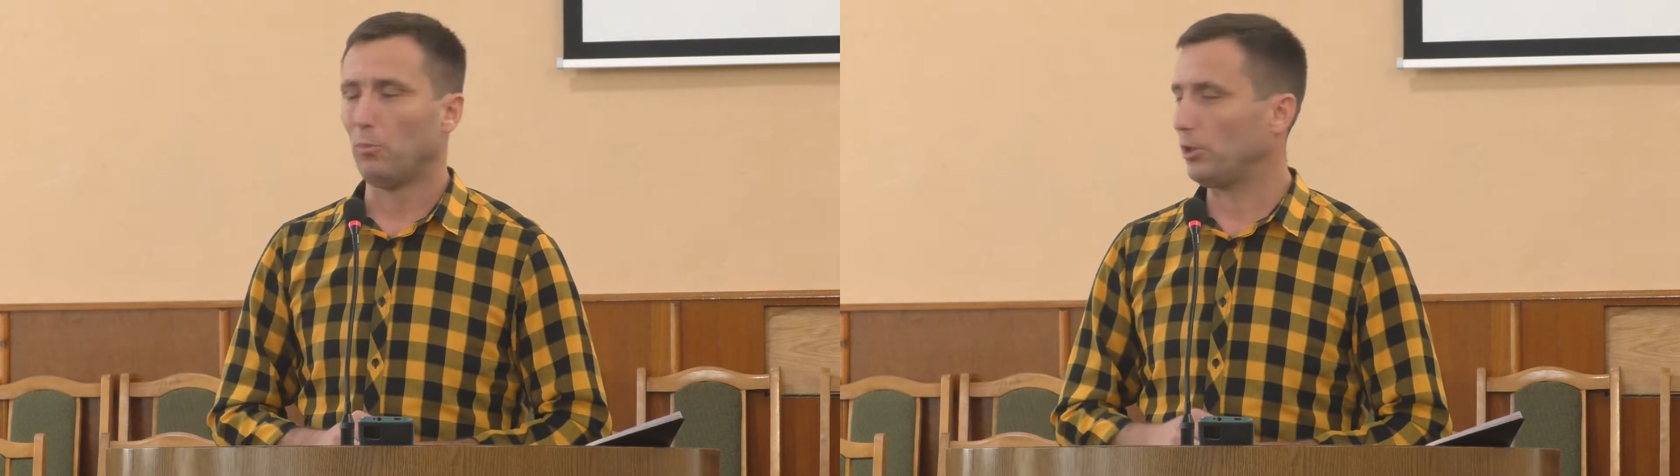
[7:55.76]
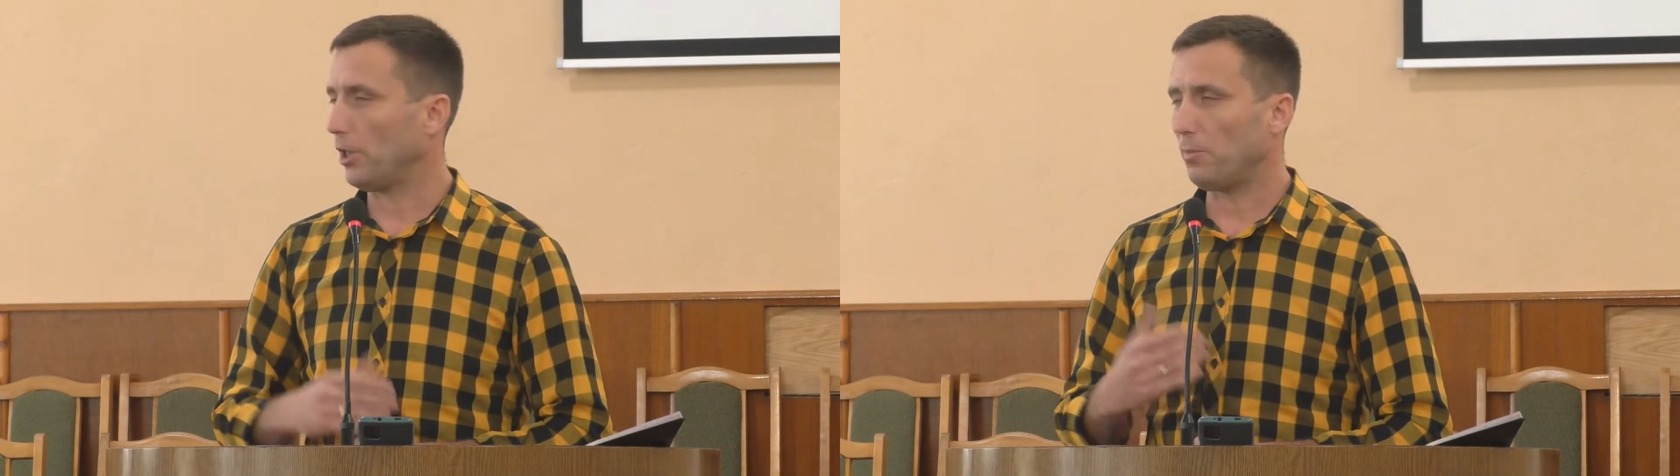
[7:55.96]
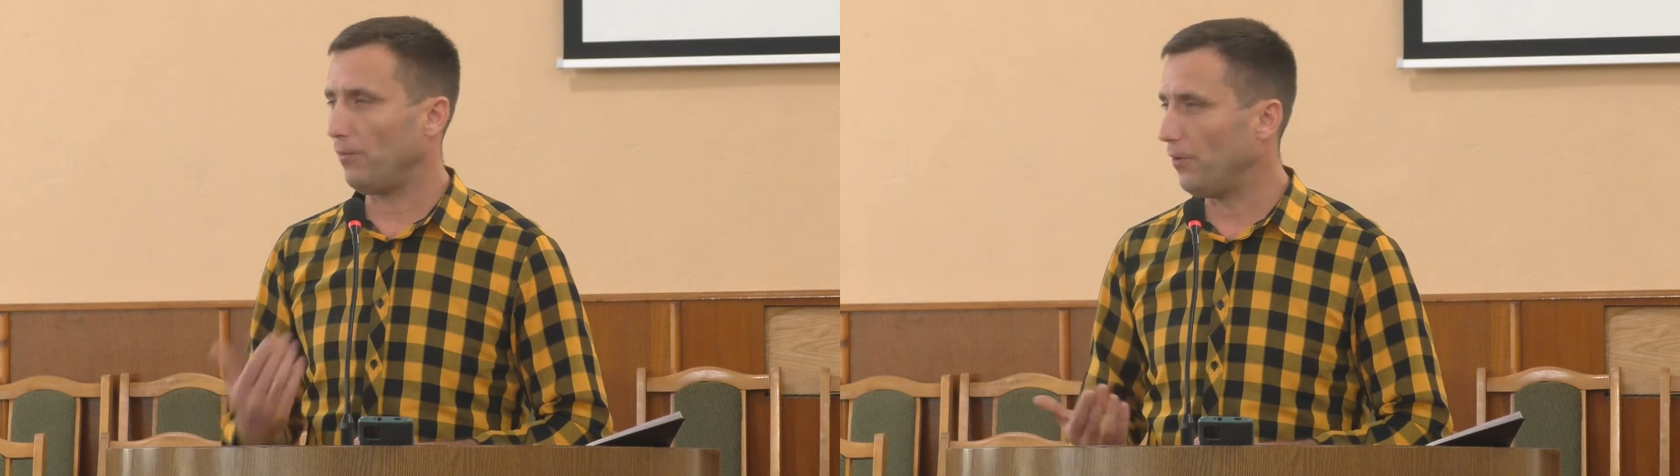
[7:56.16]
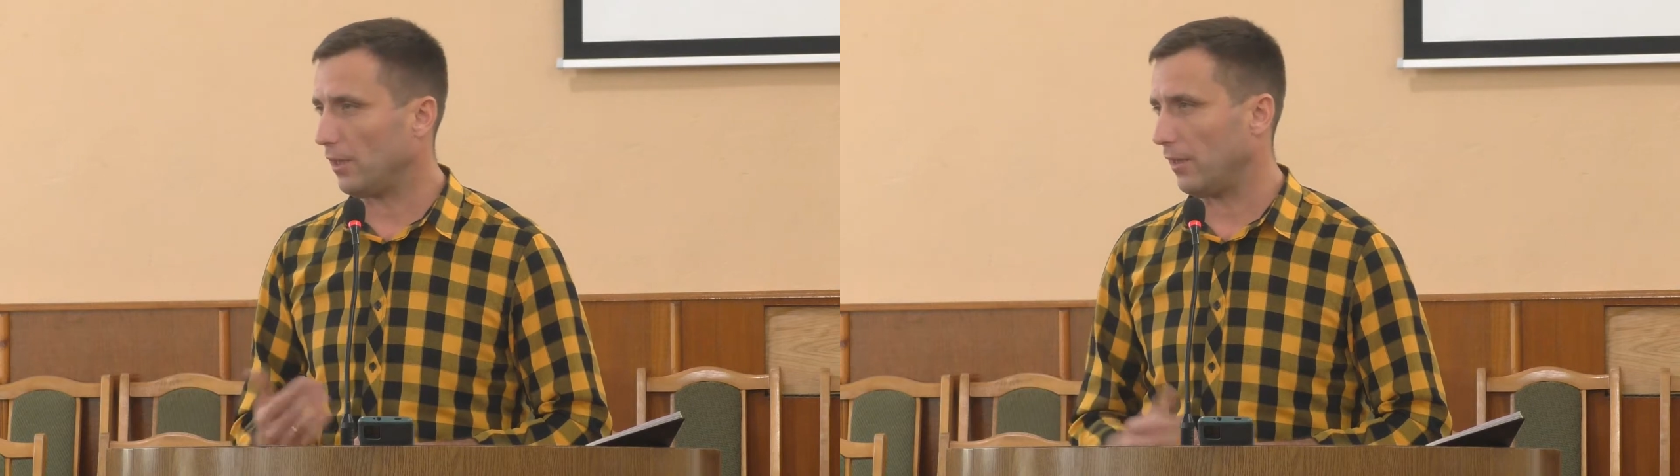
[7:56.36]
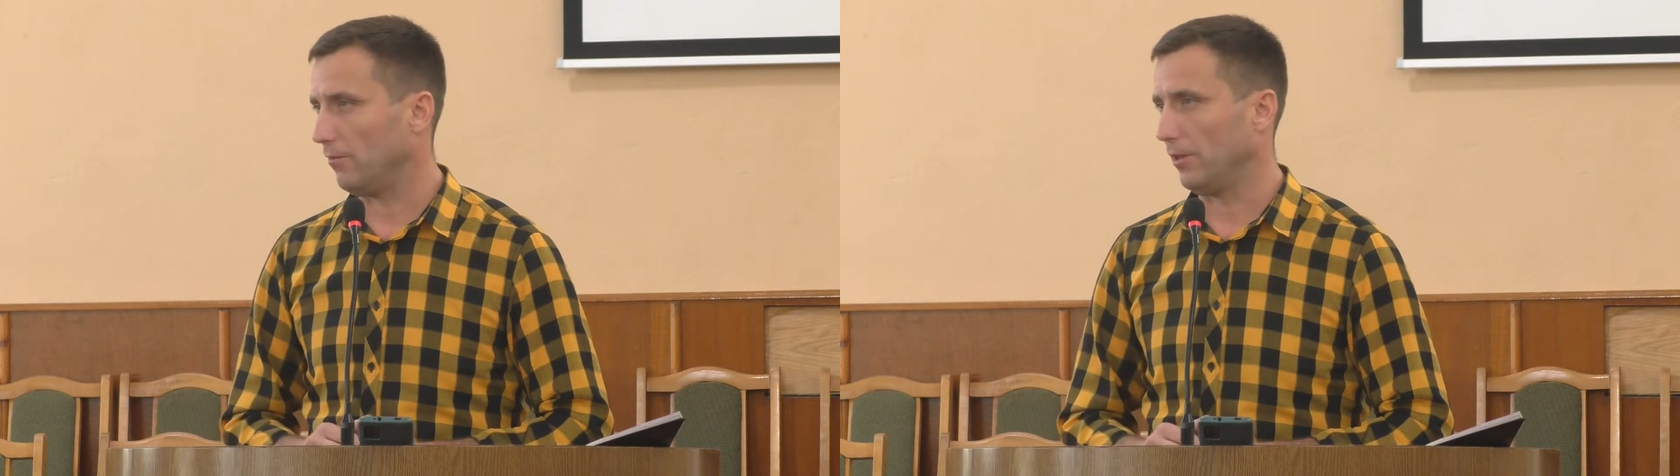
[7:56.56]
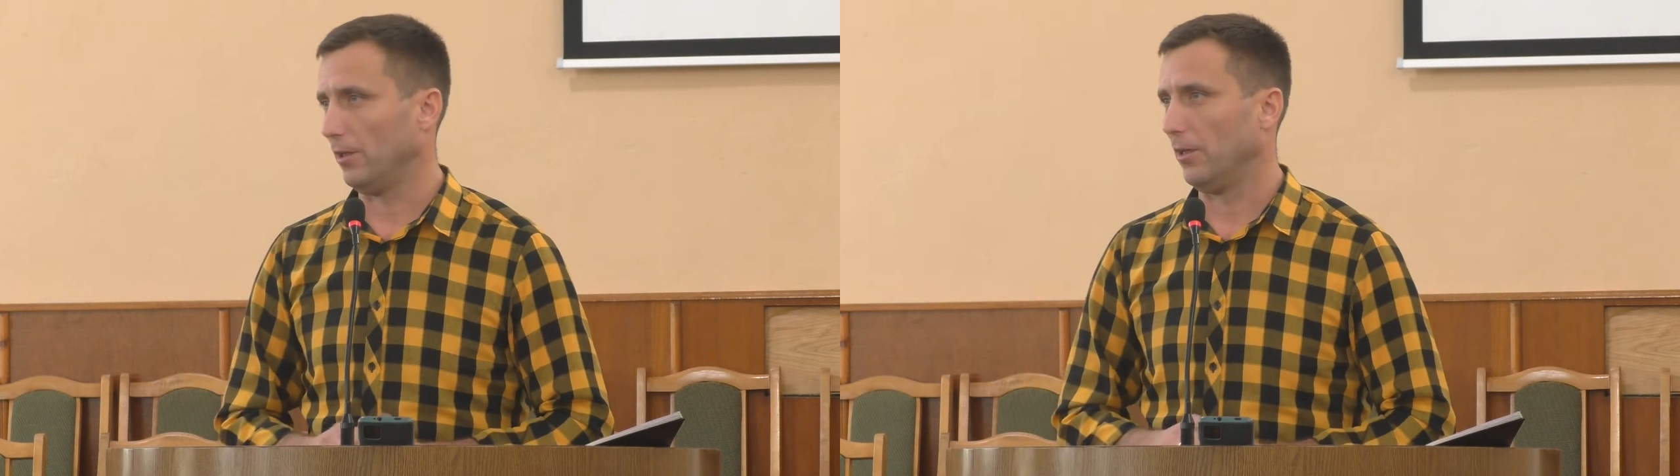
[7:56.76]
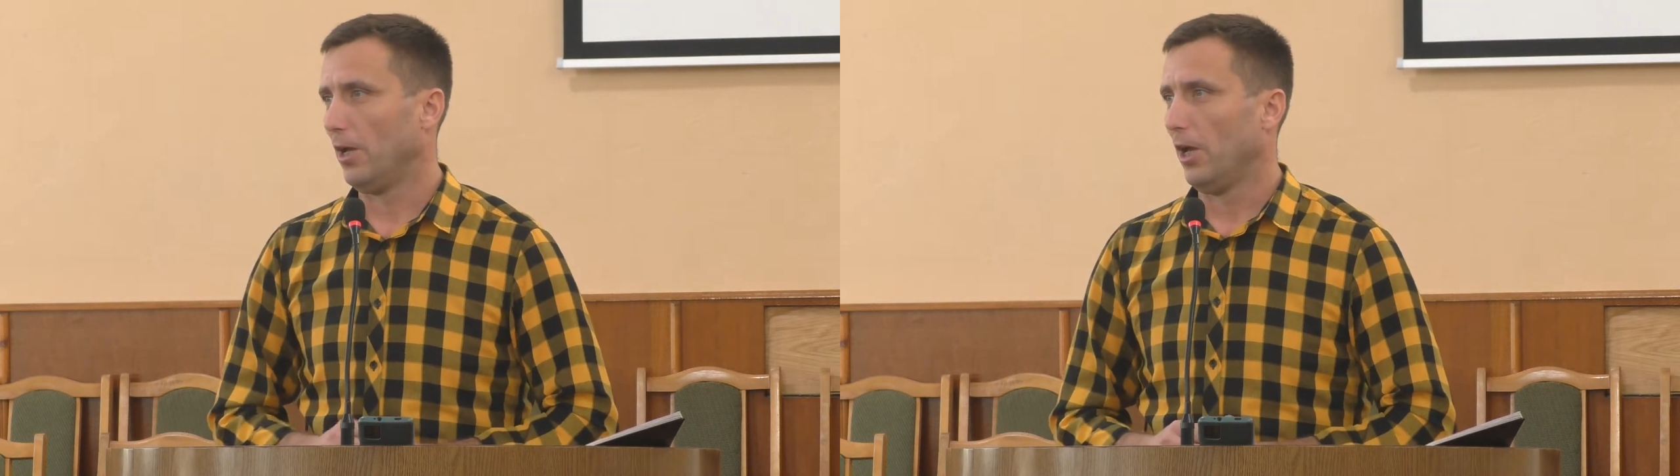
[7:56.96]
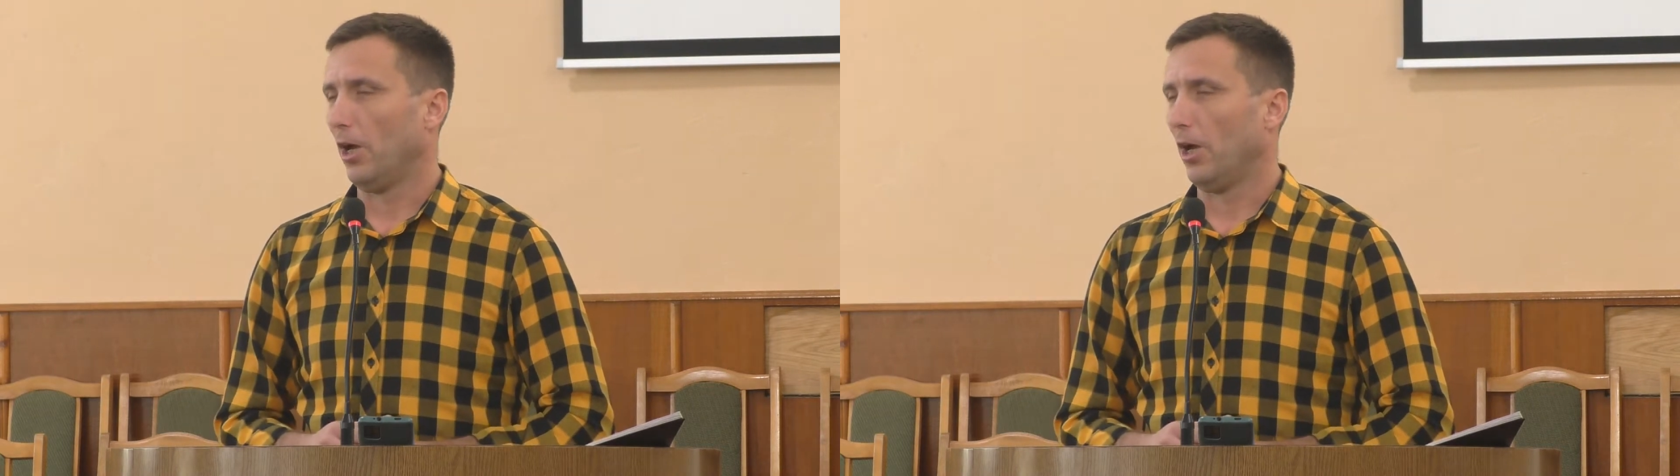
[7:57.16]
мы такие приветливые,